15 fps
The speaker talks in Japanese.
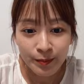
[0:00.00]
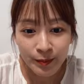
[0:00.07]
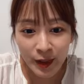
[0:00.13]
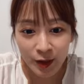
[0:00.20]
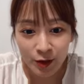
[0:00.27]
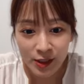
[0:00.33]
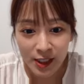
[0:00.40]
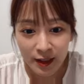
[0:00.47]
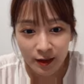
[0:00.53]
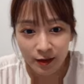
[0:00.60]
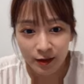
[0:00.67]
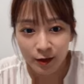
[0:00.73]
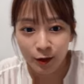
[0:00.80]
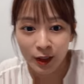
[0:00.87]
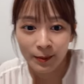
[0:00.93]
まこっちゃんってい
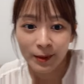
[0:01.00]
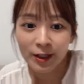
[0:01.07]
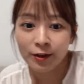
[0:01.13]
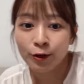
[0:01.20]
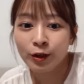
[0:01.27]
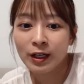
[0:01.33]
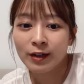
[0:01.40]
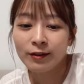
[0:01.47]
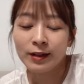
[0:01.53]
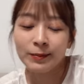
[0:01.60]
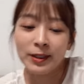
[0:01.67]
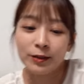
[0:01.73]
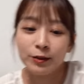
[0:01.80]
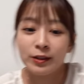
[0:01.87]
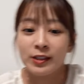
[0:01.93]
うのは小川小川
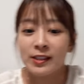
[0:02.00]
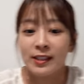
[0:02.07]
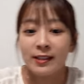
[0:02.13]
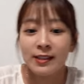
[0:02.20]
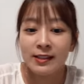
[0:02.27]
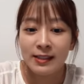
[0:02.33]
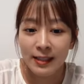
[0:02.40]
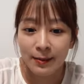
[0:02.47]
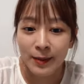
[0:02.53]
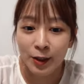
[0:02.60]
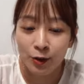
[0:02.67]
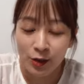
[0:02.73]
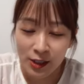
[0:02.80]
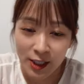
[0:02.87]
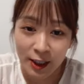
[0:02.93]
誠さんですねま
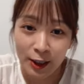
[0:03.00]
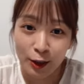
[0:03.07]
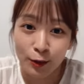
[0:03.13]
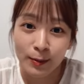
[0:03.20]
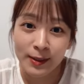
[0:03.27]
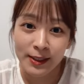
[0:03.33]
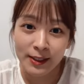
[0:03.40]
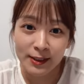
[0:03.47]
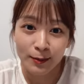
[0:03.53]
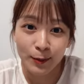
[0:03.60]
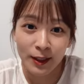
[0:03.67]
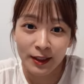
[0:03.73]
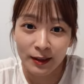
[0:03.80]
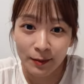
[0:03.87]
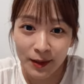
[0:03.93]
こっちゃんと呼ばさせても
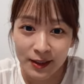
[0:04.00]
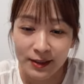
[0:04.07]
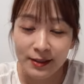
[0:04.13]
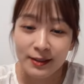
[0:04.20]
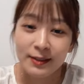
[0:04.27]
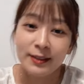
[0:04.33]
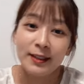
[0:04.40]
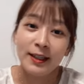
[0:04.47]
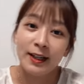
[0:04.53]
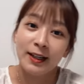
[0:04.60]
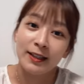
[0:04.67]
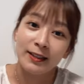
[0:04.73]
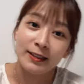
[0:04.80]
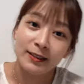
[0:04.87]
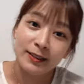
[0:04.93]
らってます
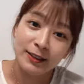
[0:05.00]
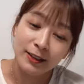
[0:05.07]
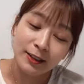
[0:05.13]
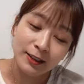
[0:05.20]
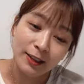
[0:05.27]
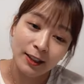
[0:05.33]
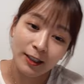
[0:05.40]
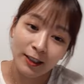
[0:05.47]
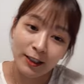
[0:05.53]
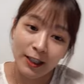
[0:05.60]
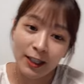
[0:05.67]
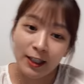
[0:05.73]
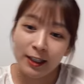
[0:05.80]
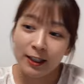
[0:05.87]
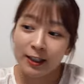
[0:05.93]
はいなんか
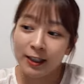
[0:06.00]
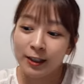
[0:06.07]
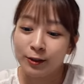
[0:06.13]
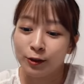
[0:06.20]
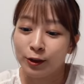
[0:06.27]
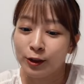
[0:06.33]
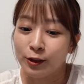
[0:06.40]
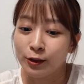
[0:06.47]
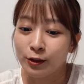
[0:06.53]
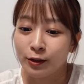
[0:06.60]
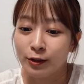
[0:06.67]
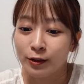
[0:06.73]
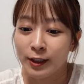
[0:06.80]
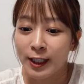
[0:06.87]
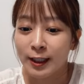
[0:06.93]
ねあのいろい
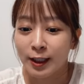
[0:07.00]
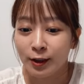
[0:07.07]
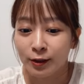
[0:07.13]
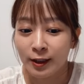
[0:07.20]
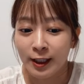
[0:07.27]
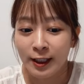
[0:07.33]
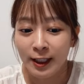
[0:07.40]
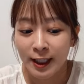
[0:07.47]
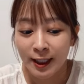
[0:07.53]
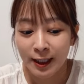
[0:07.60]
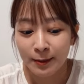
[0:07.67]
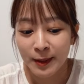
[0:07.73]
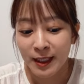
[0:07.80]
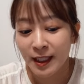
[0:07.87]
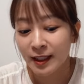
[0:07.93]
ろ何て呼んだらいいか
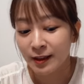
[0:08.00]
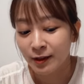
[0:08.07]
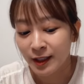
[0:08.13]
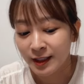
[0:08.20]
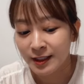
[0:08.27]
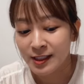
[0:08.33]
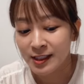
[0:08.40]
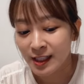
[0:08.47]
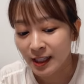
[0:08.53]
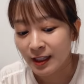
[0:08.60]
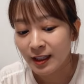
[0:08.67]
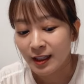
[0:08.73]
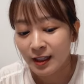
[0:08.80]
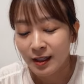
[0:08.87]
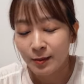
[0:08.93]
みたいなお話で
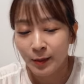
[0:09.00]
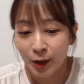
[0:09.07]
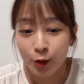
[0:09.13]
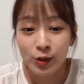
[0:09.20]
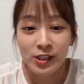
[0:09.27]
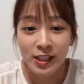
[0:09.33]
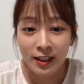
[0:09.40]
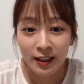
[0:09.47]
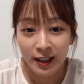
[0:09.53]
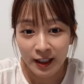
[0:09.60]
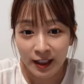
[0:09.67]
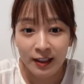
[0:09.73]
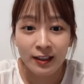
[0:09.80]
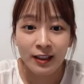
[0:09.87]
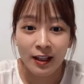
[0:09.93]
まこっちゃんが
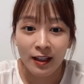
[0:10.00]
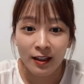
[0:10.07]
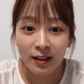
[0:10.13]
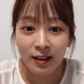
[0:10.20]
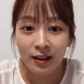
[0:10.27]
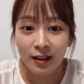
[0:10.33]
いいって